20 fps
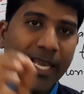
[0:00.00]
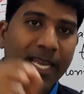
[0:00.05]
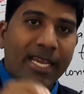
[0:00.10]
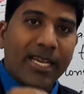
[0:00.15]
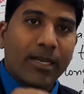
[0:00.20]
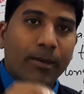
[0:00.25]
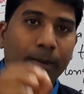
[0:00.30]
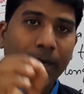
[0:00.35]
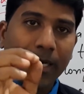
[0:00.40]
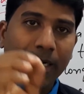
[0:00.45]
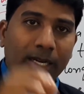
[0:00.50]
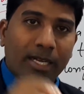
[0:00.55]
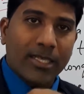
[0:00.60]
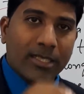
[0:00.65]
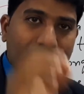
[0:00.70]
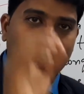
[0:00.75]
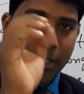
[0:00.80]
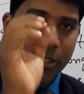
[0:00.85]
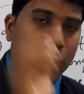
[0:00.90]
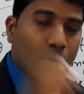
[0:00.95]
एक बार
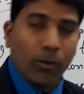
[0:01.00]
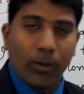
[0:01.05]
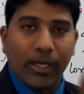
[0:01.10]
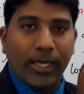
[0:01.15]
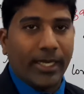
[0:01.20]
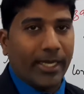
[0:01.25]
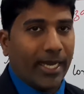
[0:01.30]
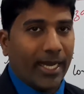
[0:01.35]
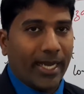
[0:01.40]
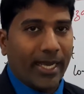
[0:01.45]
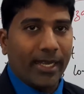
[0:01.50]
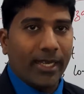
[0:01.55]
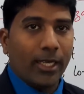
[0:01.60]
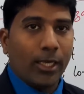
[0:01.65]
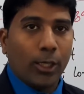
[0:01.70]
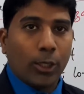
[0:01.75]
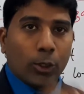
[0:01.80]
रास्ता चुन लिया है